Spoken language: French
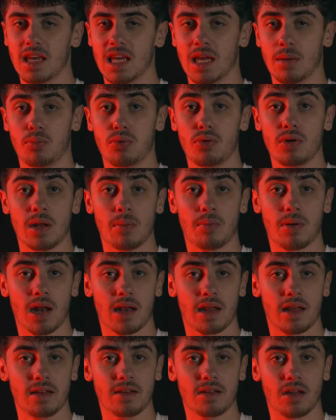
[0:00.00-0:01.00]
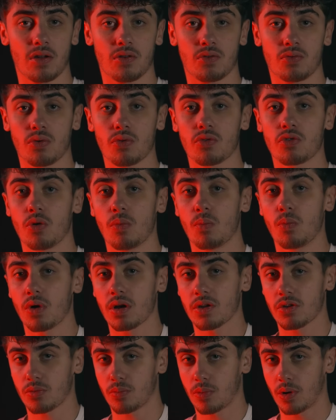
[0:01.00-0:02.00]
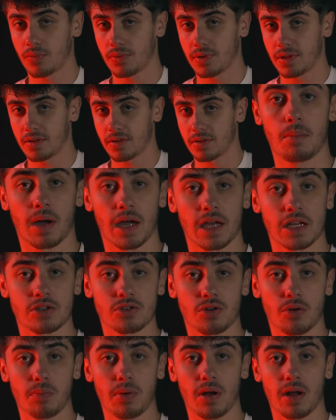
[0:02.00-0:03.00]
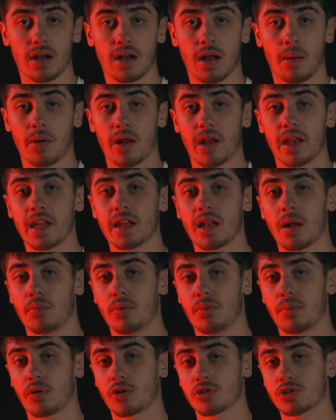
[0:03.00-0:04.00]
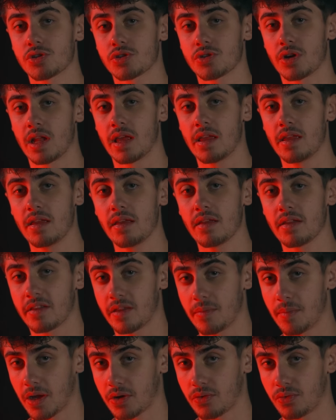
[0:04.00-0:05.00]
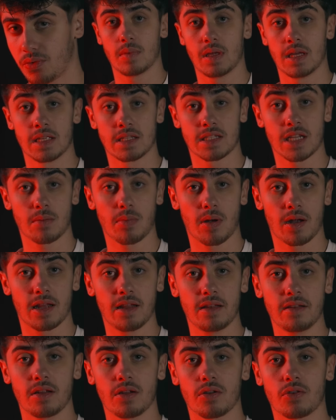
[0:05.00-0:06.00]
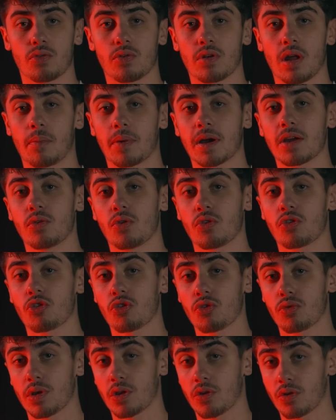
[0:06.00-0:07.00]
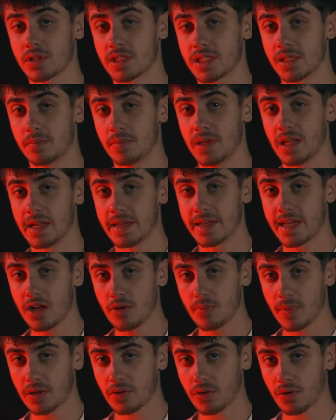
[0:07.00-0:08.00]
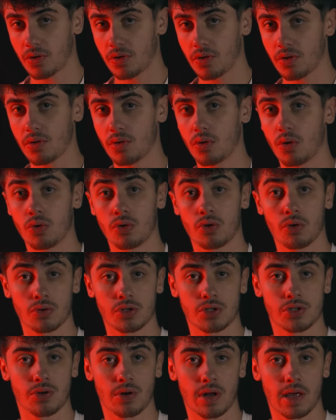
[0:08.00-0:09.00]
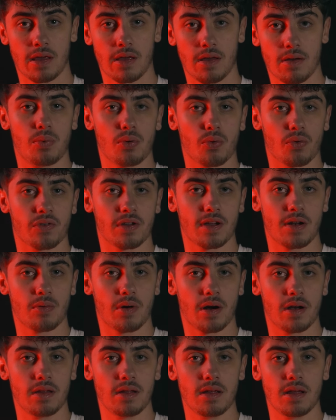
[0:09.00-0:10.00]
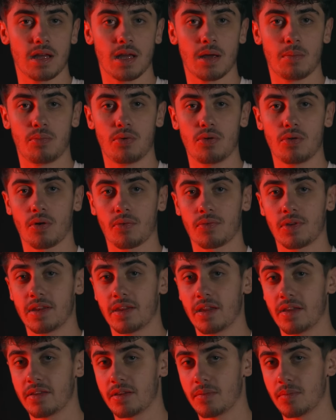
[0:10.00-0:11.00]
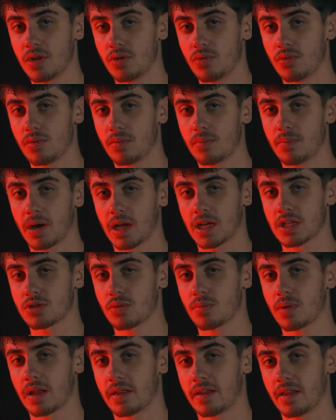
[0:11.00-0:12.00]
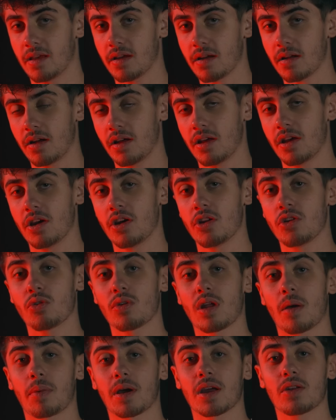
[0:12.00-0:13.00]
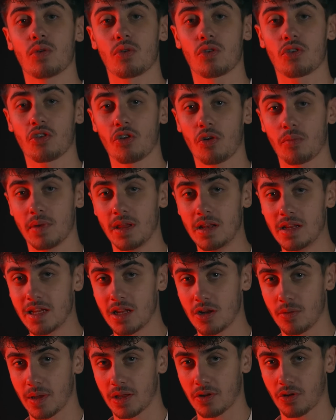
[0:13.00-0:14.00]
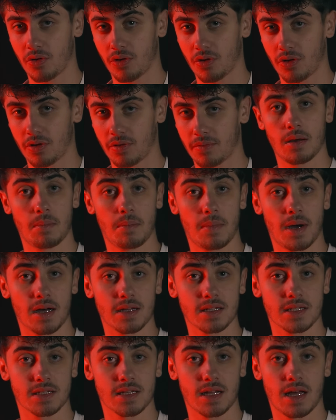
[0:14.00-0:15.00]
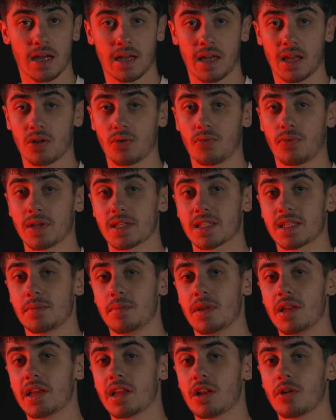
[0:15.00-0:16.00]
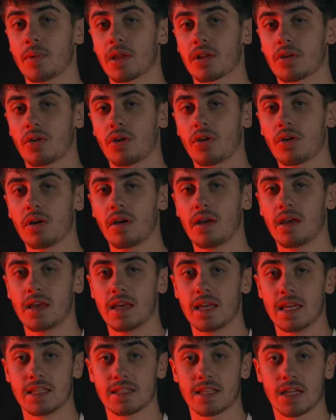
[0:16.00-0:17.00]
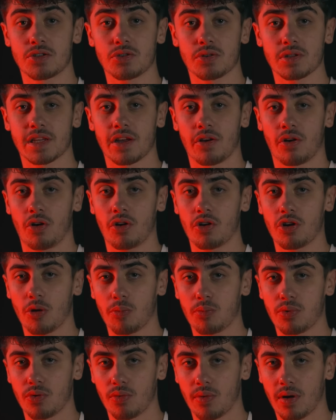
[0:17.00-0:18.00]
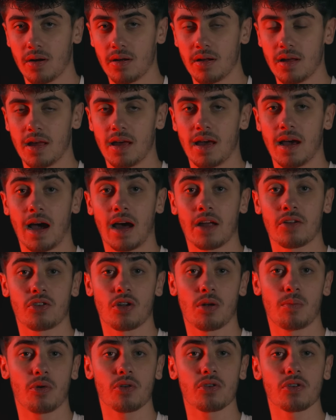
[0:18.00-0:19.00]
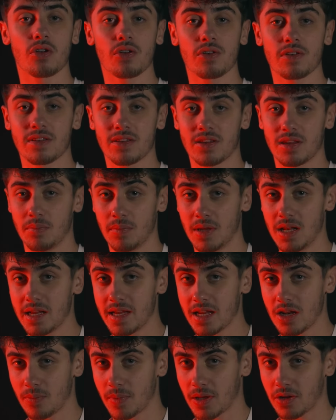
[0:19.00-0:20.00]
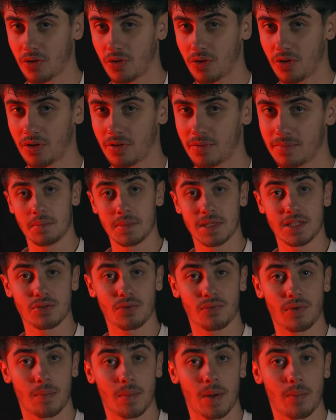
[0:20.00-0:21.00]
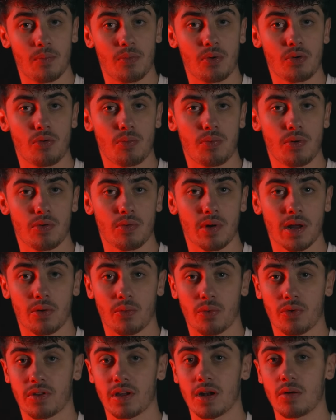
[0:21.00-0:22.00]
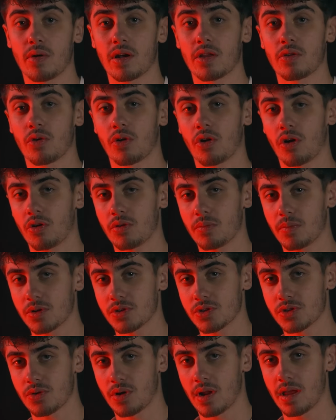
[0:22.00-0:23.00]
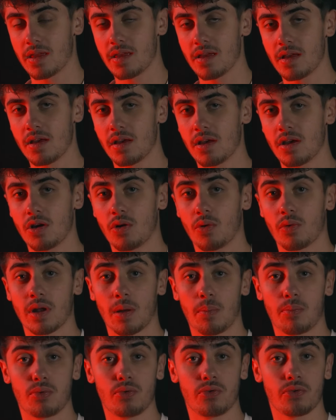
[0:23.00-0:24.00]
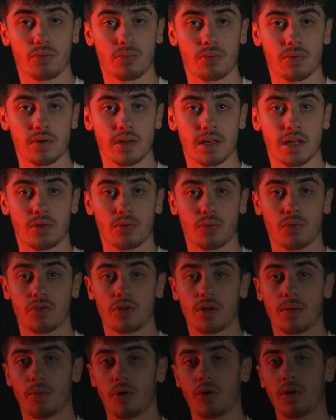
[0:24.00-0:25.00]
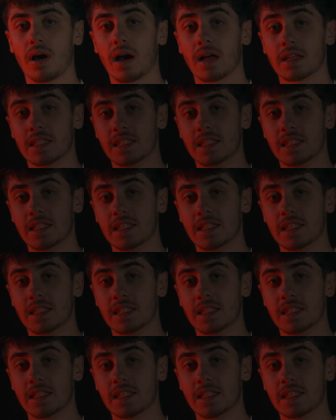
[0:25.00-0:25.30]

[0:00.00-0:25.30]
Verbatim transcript: et plus les planètes tournent de moins en moins vite. Par exemple, la planète la plus proche du Soleil, c'est Mercure. Et cette planète tourne à près de 170 000 km/h autour du Soleil. Plus on s'éloigne et plus leur vitesse diminue. Par exemple, la Terre tourne à près de 100 000 km/h. Mars à 86 000 km/h et Saturne qui est encore plus loin à seulement 36 000 km/h. Mais si on va même beaucoup plus loin et qu'on s'éloigne grandement du Soleil, on a Pluton qui tourne seulement à